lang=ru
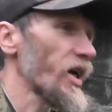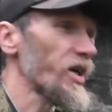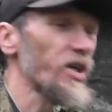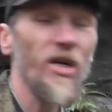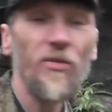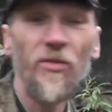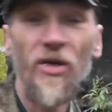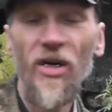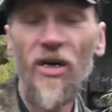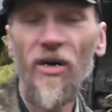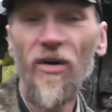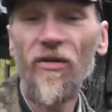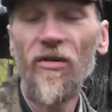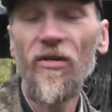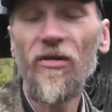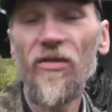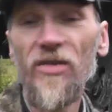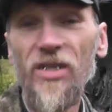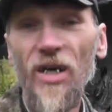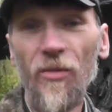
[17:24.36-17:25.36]
Ходили мы,
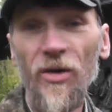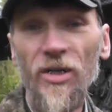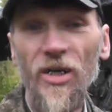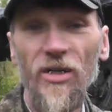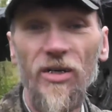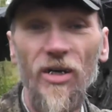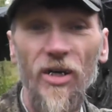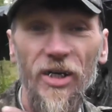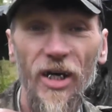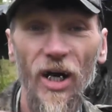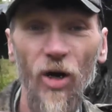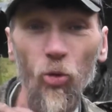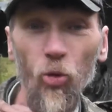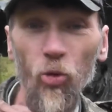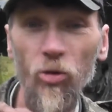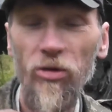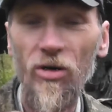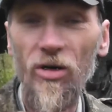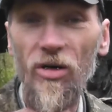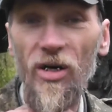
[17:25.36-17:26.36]
э, сам этот, э,
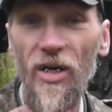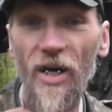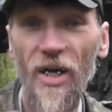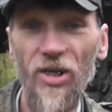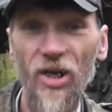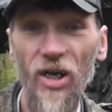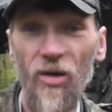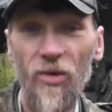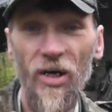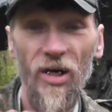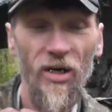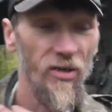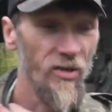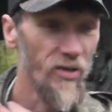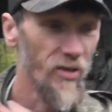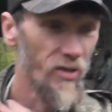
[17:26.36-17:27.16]
караул ходили мы.